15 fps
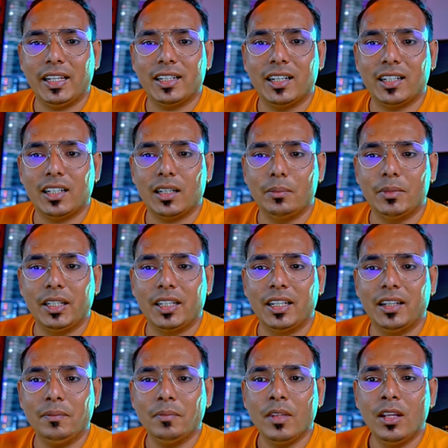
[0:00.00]
का अगर हम
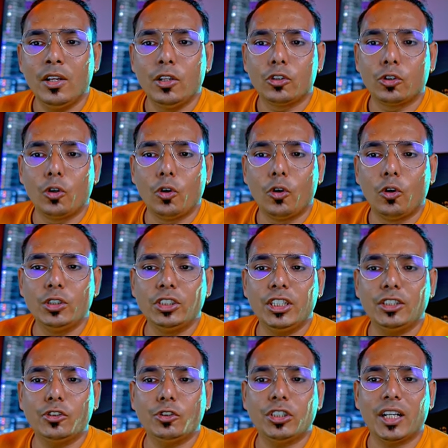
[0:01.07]
देखें तो ये
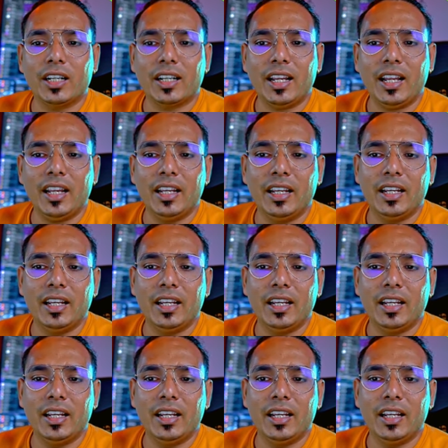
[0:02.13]
जो चल रहा है